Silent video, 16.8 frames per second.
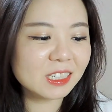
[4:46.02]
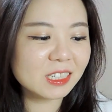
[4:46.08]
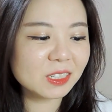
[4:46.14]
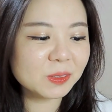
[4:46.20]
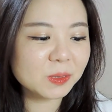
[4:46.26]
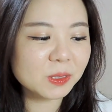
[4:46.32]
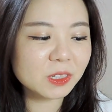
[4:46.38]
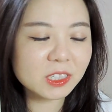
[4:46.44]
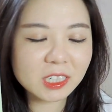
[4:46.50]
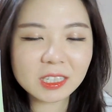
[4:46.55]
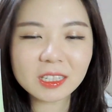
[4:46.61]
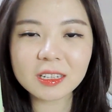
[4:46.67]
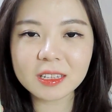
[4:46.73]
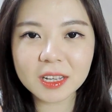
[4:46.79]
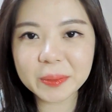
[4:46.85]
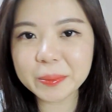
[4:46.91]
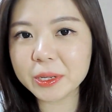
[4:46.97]
是我真
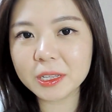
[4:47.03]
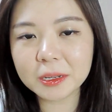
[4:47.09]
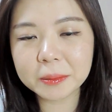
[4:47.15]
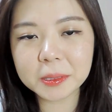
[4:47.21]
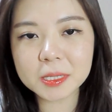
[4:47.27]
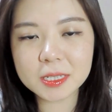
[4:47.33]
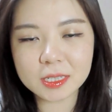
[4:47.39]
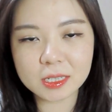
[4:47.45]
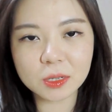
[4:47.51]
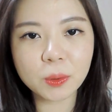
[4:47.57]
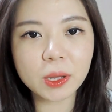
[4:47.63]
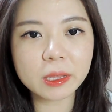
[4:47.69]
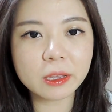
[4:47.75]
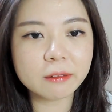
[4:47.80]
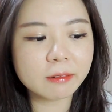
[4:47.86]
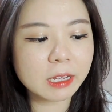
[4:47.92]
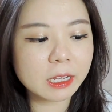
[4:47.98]
的特别特别喜
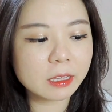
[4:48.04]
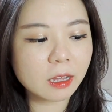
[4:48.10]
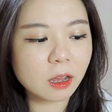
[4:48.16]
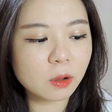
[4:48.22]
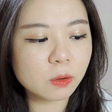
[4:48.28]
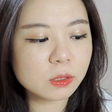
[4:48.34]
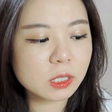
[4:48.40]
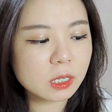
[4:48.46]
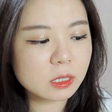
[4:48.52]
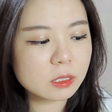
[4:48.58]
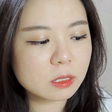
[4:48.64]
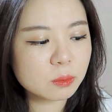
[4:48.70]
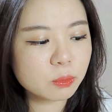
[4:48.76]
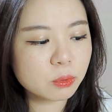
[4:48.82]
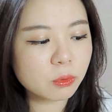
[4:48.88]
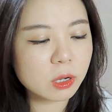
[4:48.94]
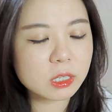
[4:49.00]
欢的味道。我相
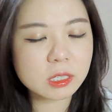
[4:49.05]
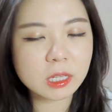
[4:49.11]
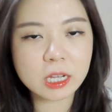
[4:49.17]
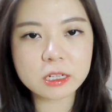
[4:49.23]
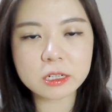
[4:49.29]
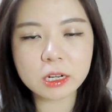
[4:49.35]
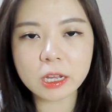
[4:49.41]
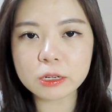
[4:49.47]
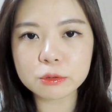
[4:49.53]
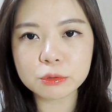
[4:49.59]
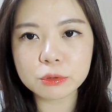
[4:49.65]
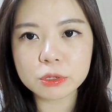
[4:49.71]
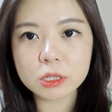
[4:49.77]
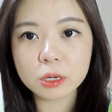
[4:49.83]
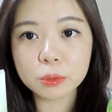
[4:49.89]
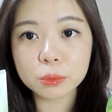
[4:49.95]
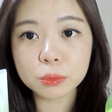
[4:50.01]
信不管是男生还是
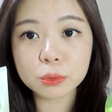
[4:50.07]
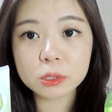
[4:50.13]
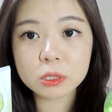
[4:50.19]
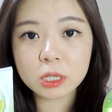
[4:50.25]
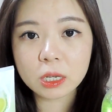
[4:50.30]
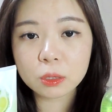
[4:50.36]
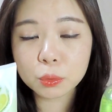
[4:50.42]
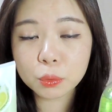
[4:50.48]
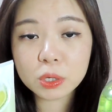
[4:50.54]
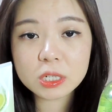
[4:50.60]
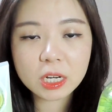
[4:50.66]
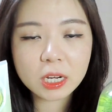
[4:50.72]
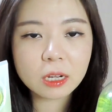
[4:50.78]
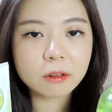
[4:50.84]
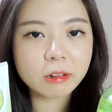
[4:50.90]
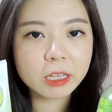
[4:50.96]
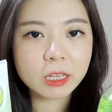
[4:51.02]
女生，我对这对
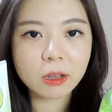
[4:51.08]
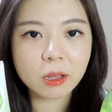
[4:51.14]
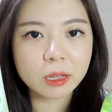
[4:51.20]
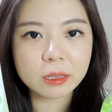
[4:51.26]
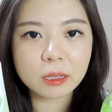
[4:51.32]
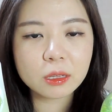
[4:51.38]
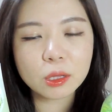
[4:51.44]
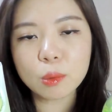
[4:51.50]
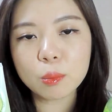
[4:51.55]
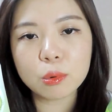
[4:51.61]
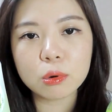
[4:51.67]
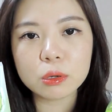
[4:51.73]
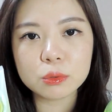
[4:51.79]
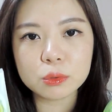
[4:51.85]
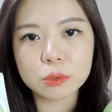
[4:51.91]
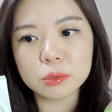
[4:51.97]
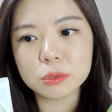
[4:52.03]
这个味道肯定都不
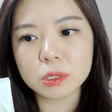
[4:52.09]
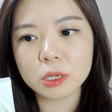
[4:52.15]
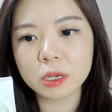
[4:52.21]
会拒